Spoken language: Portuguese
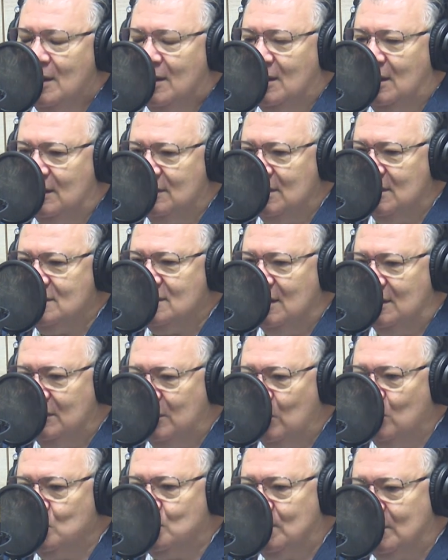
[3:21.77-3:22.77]
agradeça a
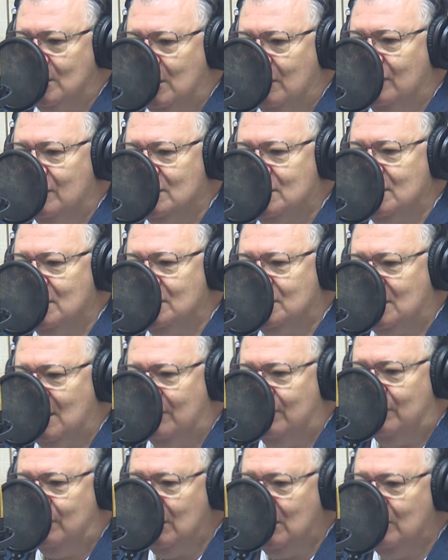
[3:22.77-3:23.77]
Deus porque você
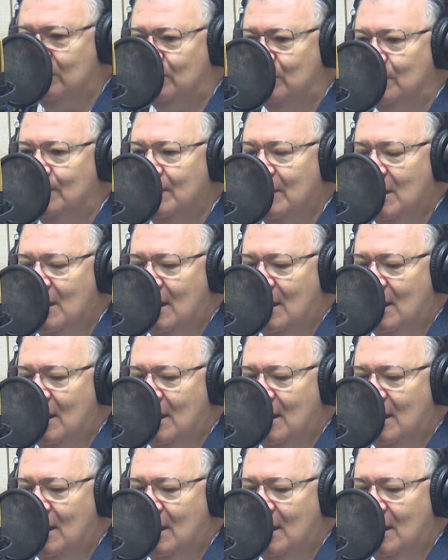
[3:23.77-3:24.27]
está vivo,